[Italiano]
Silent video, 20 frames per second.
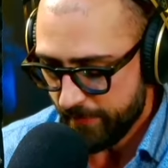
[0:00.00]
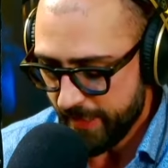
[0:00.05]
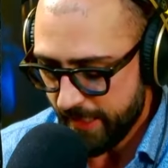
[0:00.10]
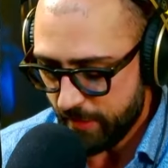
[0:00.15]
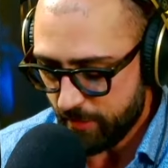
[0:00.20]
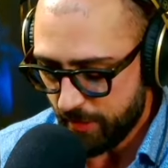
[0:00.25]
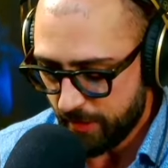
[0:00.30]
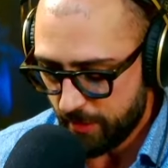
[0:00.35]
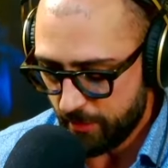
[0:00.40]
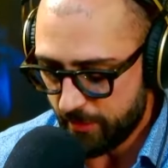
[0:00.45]
E
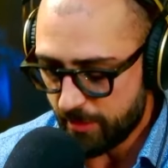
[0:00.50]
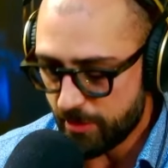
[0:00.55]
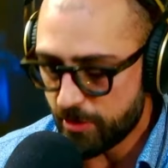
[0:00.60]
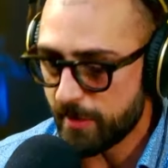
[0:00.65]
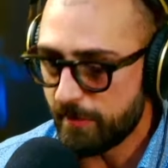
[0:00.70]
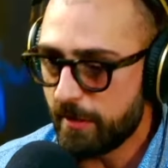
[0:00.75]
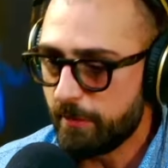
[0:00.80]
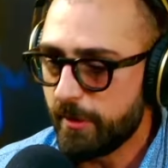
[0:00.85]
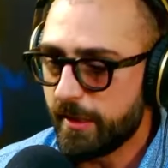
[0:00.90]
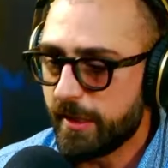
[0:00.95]
quindi lui
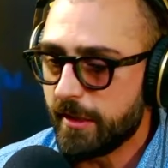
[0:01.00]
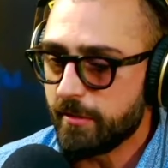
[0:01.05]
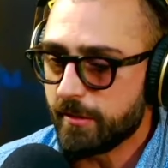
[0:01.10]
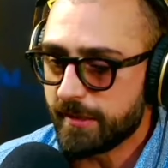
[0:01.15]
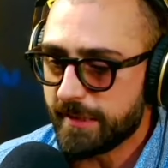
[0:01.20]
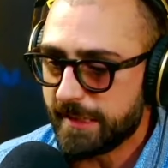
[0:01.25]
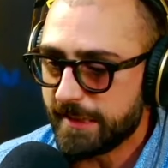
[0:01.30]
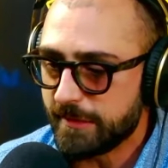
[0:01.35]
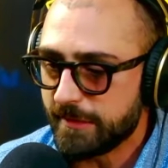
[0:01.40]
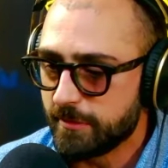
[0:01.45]
diceva, voi
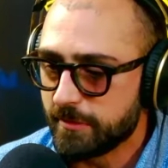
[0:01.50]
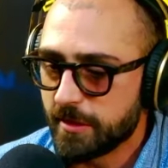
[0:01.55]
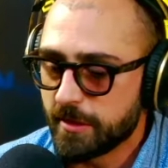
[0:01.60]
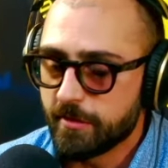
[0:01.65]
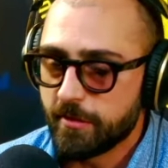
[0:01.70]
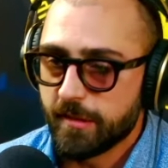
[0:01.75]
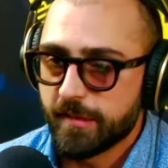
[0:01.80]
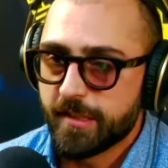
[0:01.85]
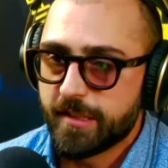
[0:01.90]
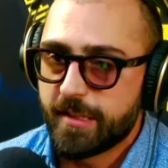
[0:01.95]
ricordatevi una
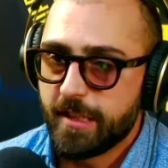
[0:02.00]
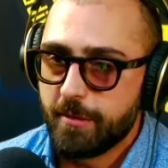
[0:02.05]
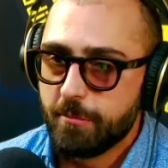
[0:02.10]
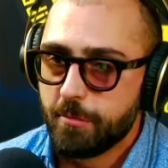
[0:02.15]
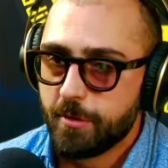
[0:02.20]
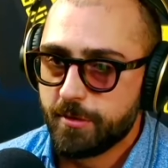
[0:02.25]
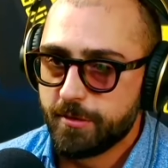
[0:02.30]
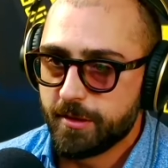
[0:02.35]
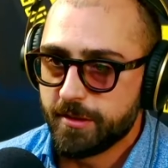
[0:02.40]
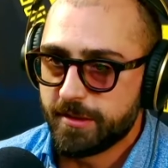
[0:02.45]
cosa, che il
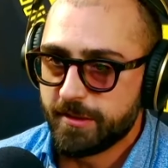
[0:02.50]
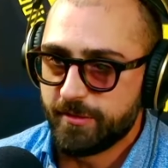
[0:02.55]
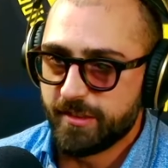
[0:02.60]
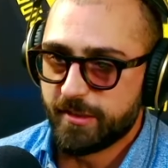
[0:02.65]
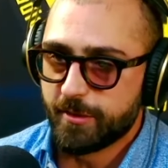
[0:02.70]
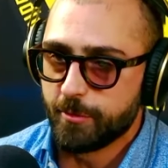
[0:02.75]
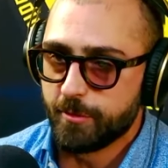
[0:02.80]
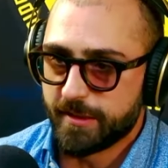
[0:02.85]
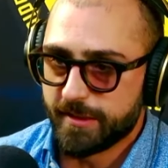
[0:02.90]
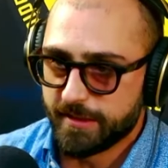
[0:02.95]
mondo è
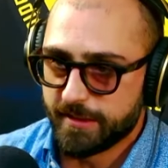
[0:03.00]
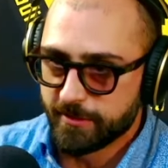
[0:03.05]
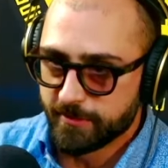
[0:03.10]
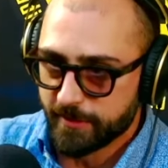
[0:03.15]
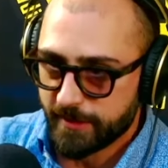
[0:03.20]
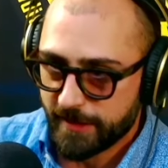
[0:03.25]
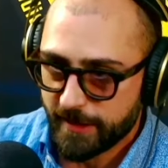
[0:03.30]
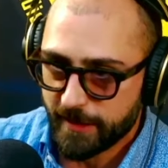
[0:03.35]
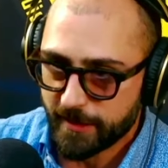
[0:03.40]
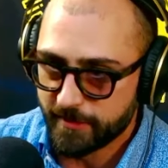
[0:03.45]
diviso in due
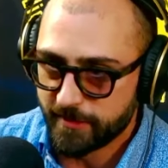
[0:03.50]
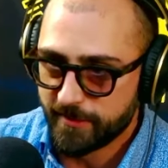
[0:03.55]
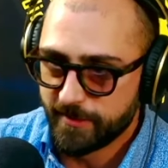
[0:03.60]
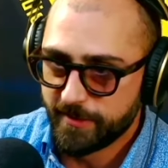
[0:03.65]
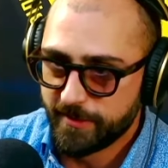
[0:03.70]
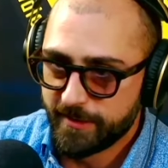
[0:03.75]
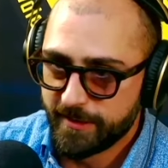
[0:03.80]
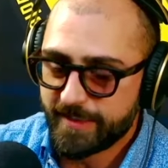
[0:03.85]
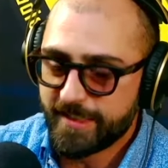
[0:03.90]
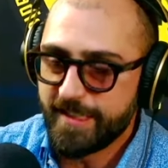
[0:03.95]
categorie,
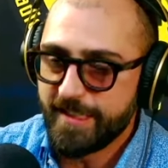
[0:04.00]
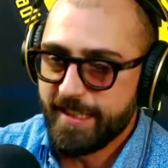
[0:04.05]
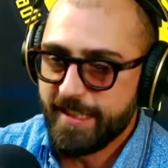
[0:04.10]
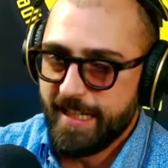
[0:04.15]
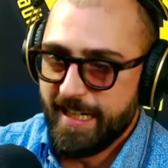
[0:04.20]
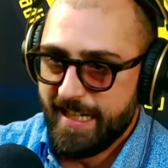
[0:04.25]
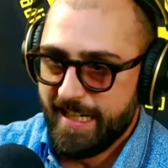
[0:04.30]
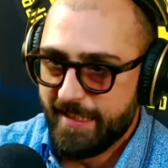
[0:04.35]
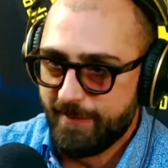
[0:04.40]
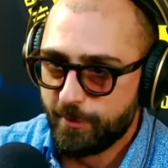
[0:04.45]
mm. chi
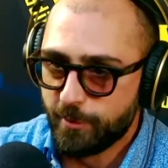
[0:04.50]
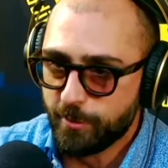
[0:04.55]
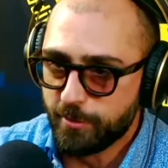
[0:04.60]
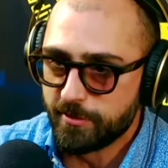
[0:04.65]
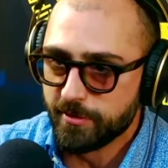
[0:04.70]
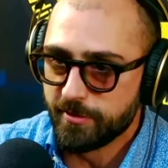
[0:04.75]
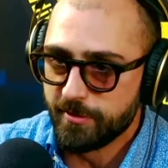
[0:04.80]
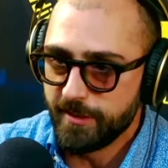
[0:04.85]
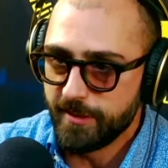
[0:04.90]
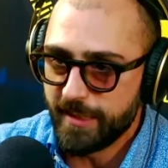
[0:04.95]
ha
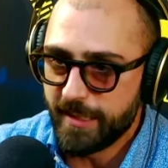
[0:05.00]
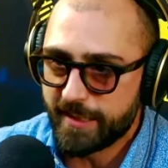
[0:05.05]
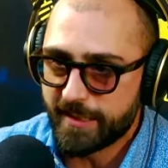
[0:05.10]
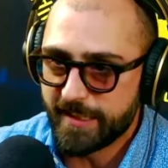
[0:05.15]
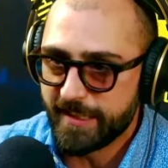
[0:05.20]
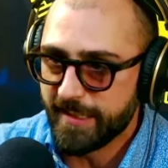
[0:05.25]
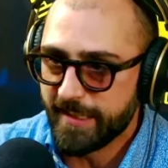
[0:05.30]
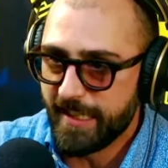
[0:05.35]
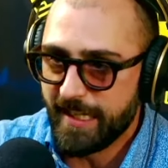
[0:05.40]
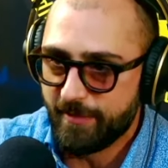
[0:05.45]
avuto e
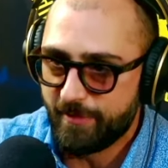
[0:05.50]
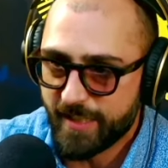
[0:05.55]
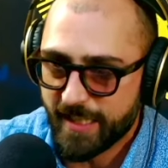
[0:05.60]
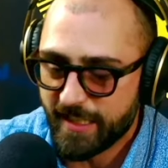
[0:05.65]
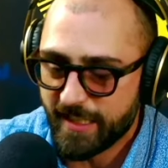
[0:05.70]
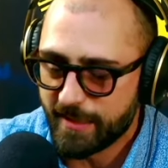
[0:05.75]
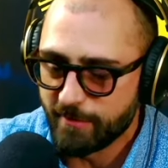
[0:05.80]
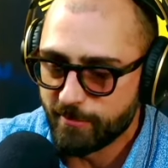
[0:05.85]
chi avrà le